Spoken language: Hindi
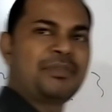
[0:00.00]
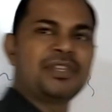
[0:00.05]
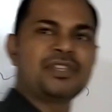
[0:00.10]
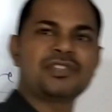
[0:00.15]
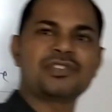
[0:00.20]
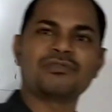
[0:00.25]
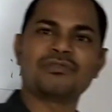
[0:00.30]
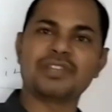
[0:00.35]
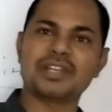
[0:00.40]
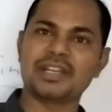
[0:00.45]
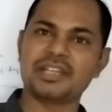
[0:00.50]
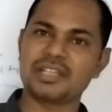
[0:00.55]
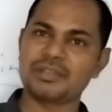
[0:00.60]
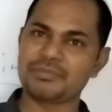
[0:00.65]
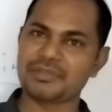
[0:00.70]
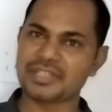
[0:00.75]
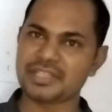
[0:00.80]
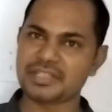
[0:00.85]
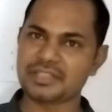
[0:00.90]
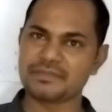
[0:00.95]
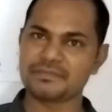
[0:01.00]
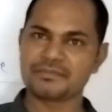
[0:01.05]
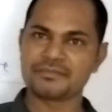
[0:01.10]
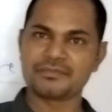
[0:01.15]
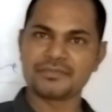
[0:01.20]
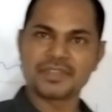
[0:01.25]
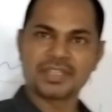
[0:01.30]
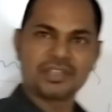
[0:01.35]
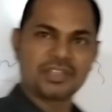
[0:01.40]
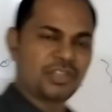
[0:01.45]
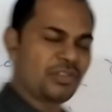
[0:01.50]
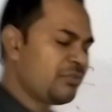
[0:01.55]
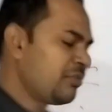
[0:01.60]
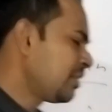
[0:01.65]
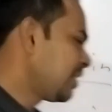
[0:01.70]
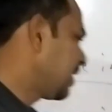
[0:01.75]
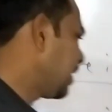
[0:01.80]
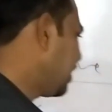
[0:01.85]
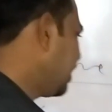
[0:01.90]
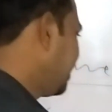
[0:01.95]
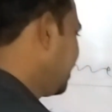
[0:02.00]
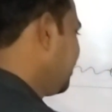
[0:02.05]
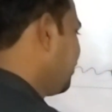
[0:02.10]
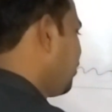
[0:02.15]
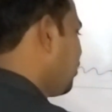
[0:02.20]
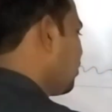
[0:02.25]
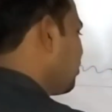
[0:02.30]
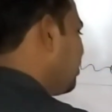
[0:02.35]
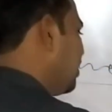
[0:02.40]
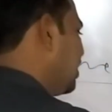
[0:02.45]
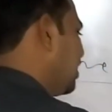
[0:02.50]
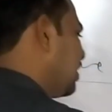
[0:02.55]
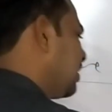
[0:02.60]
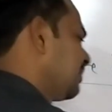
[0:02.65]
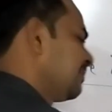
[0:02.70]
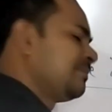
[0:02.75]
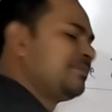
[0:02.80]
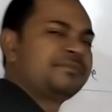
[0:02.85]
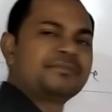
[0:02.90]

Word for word: प्लीज़ क्यों लगाना पड़ेगा क्योंकि कैन इनफॉर्मल है